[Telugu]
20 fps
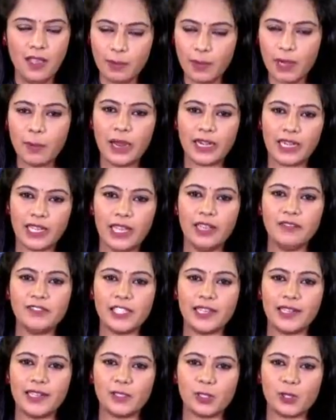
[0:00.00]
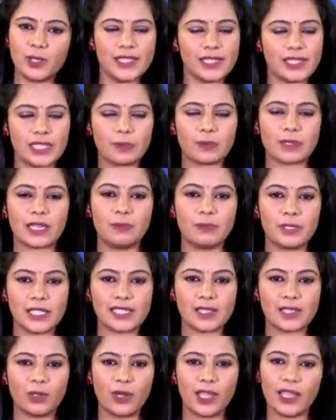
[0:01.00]
మీరు మా టీఎఫ్సీ న్యూస్ని సబ్స్క్రైబ్
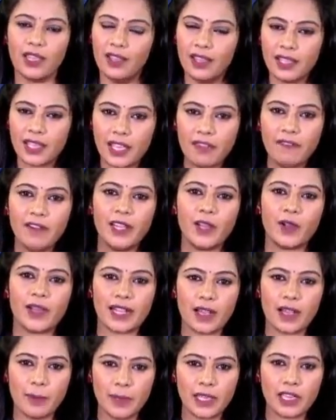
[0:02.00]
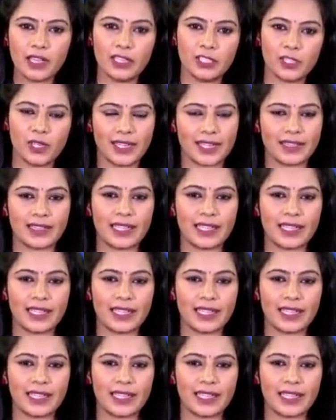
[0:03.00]
చేసుకోండి ఈ వీడియో కనుక మీకు నచ్చినట్టు